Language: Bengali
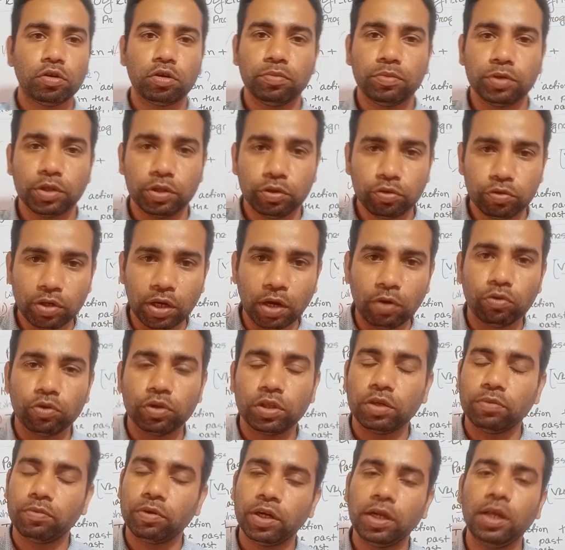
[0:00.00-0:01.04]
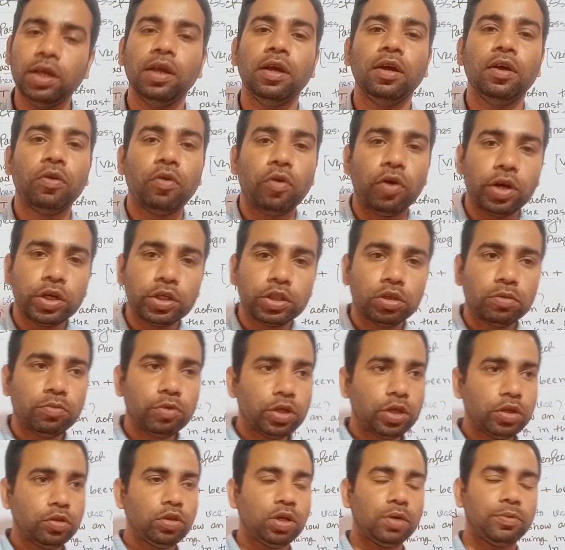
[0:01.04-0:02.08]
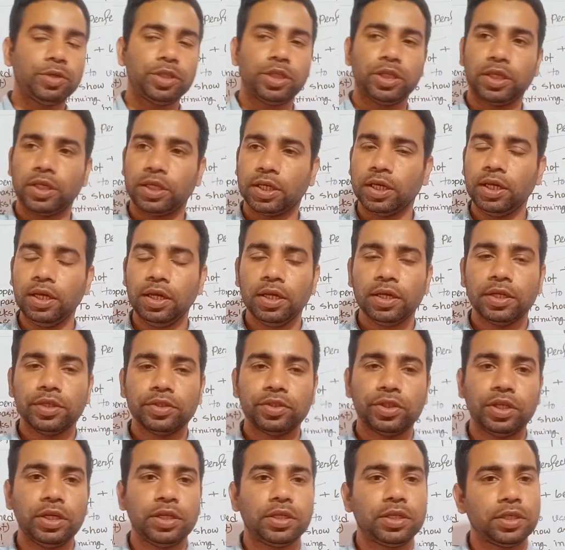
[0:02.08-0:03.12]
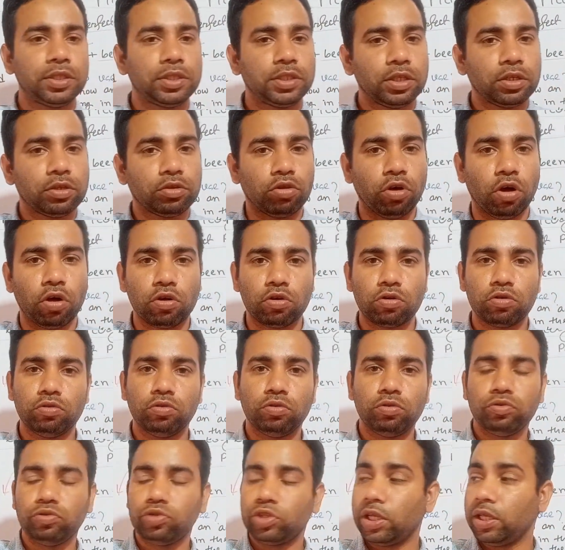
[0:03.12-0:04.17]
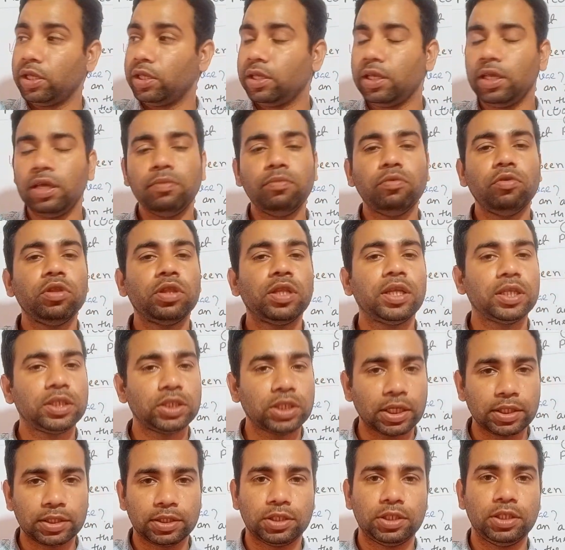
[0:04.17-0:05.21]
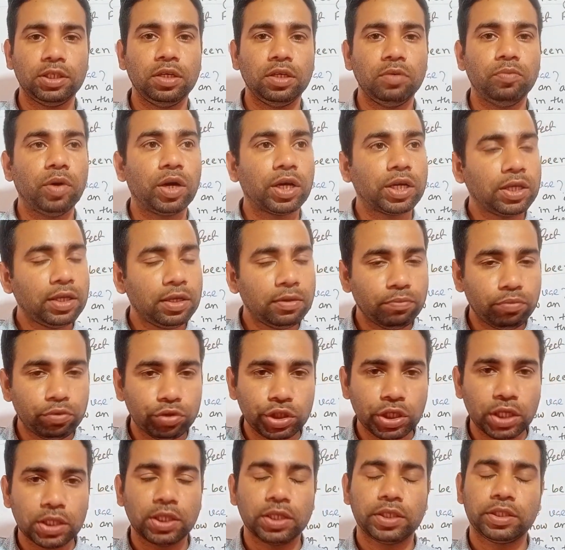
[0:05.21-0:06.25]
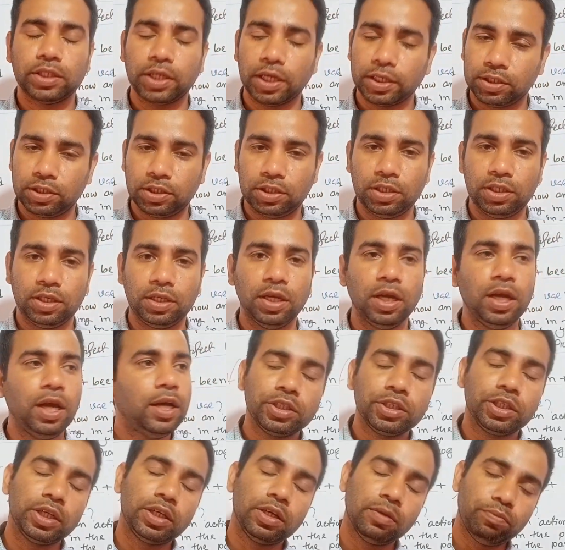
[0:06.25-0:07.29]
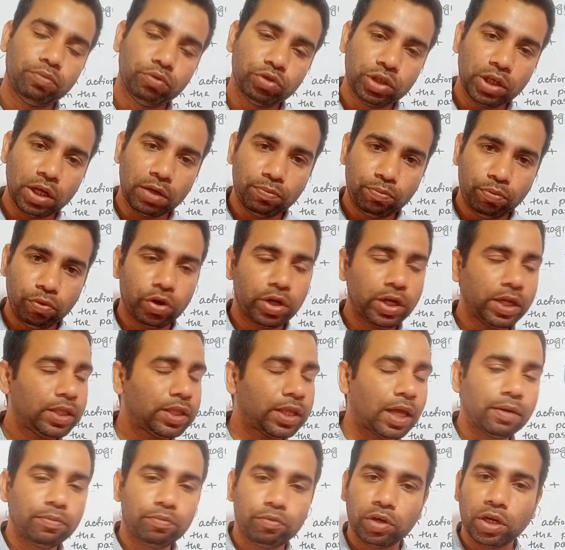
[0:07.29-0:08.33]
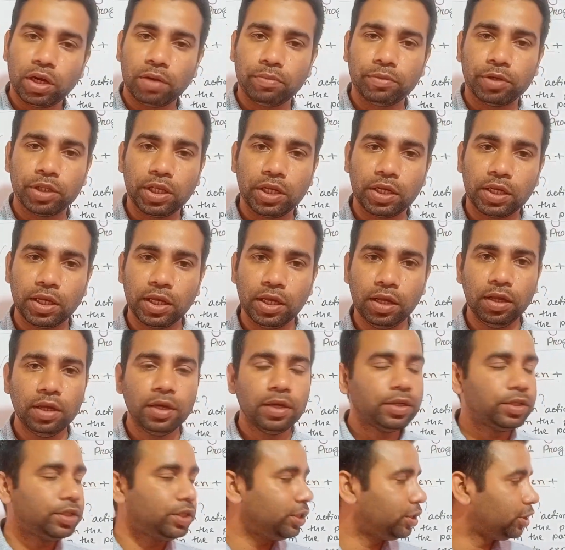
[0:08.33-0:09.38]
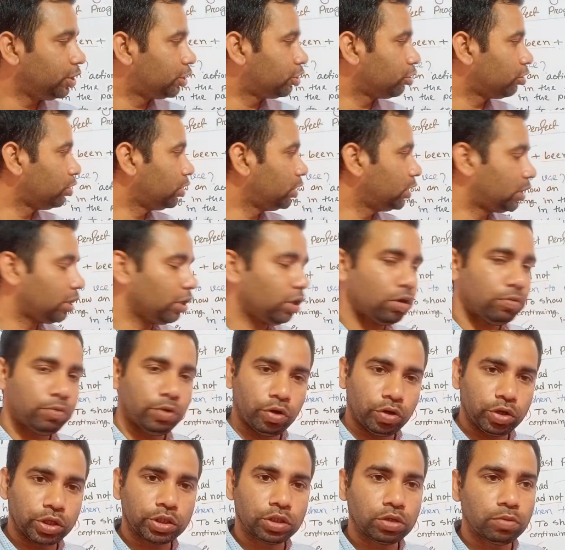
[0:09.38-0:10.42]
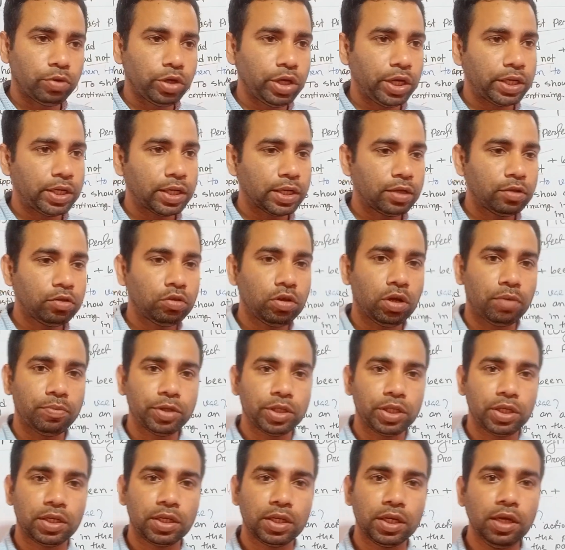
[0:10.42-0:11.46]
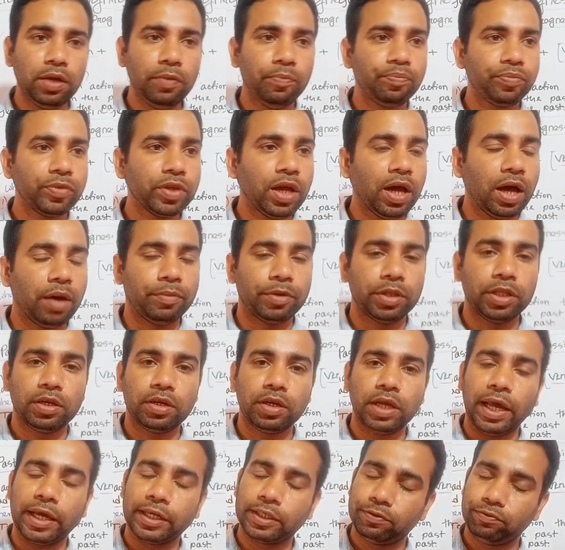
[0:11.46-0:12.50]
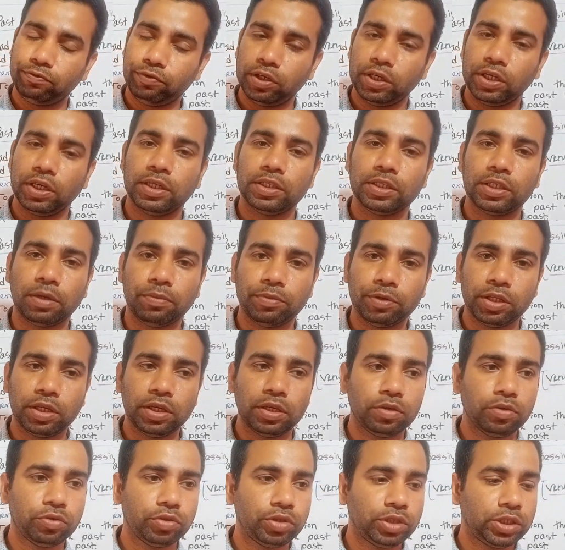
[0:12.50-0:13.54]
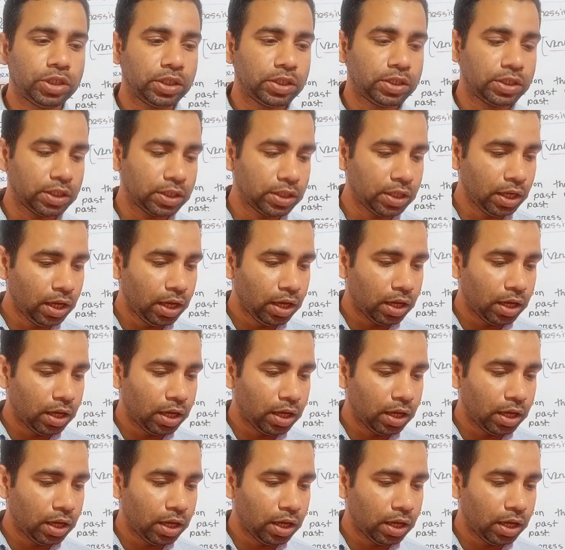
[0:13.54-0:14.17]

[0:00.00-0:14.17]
এরকম কিন্তু নাও হতে পারে অনেক সময় কিন্তু আমাদেরকে সেন্টেন্সের ধরন অনুযায়ী কি বলতে চাচ্ছি বা কি বোঝাতে চাচ্ছি সেটা বোঝার পরে তারপরে আমাদেরকে ডিসিশন নিতে হবে অনেক সময় এটা কিন্তু আমাদেরকে আমাদের এক্সপিরিয়েন্স আমাদের হচ্ছে যে